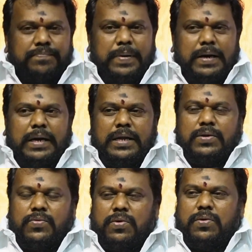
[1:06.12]
பிள்ளை
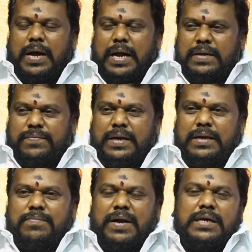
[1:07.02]
குரு
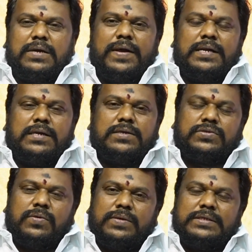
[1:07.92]
அனைவரையும் வணங்குவேன் என்று
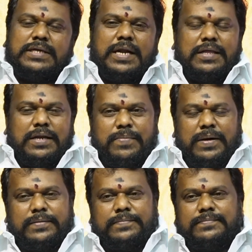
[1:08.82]
சொல்வது சனாதனமா
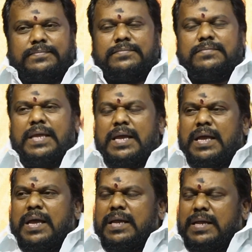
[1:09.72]

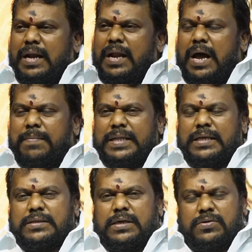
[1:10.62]
எல்லா
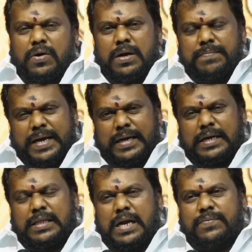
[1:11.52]
மதத்திற்குள்ளும்
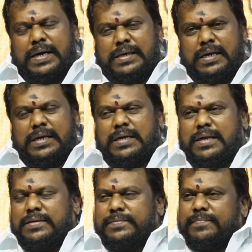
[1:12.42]
ஏற்றதார்வுகள்
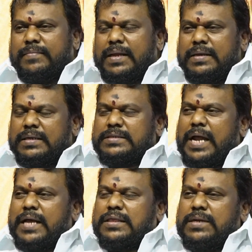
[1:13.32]
இருக்கிறது
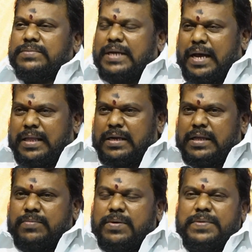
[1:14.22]
இஸ்லாத்திலும் சனாதன
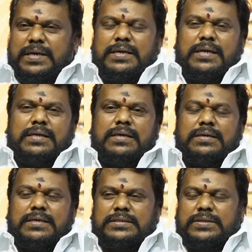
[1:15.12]
தர்மம் இருக்கிறது
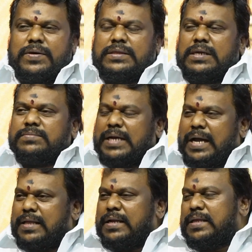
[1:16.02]
கிறிஸ்தவத்திலும்
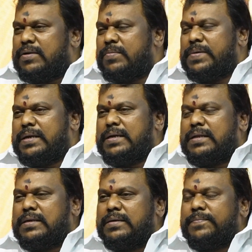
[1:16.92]
சனாதன தர்மம் இருக்கிறது